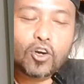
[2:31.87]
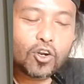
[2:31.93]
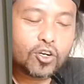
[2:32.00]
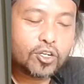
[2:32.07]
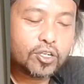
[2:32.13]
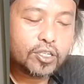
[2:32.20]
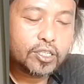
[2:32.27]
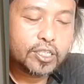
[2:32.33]

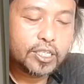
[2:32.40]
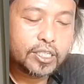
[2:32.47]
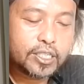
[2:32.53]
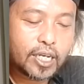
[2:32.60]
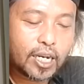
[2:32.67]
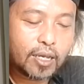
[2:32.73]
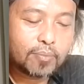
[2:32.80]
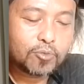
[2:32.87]
Konon
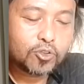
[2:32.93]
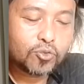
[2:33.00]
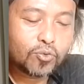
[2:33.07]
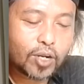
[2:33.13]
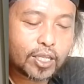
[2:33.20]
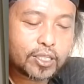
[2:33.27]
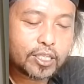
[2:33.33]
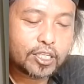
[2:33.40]
di dalam
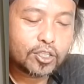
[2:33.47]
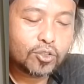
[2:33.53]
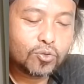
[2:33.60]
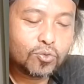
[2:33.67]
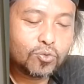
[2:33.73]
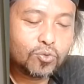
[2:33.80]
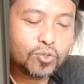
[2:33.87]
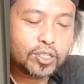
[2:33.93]
surat
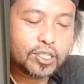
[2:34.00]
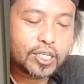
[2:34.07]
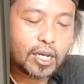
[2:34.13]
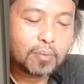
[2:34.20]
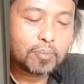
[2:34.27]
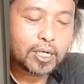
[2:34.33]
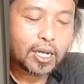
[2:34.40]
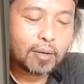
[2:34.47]
itu
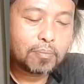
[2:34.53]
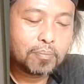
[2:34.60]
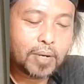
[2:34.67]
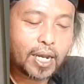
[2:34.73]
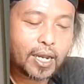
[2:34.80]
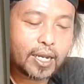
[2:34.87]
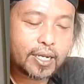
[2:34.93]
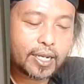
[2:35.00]
dia
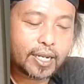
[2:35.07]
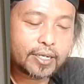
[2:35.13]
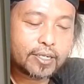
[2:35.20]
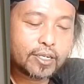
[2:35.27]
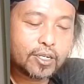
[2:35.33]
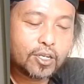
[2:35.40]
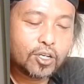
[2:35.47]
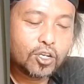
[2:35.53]

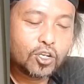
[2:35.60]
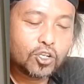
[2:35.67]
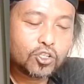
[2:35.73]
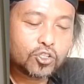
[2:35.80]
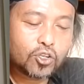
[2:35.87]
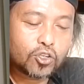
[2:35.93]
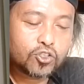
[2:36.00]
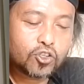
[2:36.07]
menambahkan
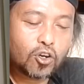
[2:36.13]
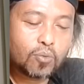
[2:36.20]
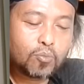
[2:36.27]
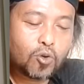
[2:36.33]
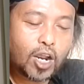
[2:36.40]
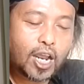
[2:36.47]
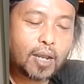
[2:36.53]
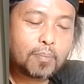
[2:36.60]

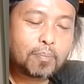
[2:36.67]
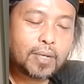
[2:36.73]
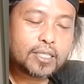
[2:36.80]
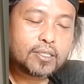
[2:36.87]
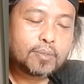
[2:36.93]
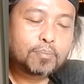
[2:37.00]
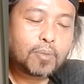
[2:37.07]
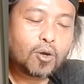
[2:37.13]
sosok
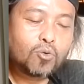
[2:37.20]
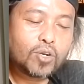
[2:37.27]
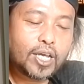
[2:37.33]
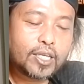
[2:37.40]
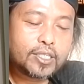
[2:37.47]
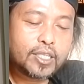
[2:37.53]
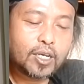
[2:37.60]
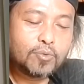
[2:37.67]
Muhammad
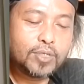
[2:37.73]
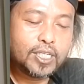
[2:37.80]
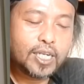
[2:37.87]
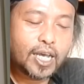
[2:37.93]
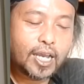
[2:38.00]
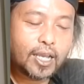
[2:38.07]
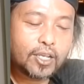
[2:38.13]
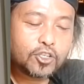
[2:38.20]
Maula
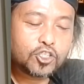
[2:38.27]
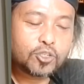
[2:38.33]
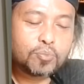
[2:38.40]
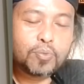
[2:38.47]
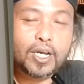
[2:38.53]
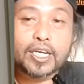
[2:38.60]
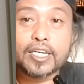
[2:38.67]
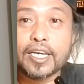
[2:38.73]
Dawilah
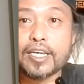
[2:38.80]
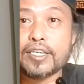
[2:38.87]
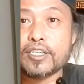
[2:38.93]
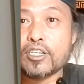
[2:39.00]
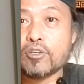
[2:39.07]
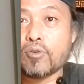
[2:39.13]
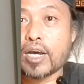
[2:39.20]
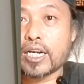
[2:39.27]

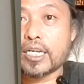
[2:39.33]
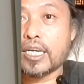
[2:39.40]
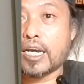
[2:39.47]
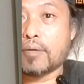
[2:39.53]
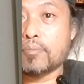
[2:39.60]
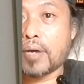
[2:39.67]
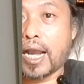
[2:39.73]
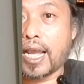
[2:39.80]
sebagai
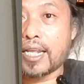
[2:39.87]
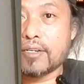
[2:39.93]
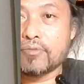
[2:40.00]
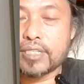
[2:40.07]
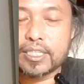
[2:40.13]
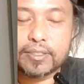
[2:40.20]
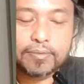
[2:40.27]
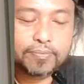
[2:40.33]
keluarga
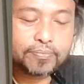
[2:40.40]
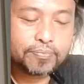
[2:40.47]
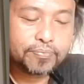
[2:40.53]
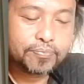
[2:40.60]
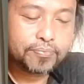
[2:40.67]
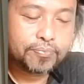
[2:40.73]
Ba'alwi.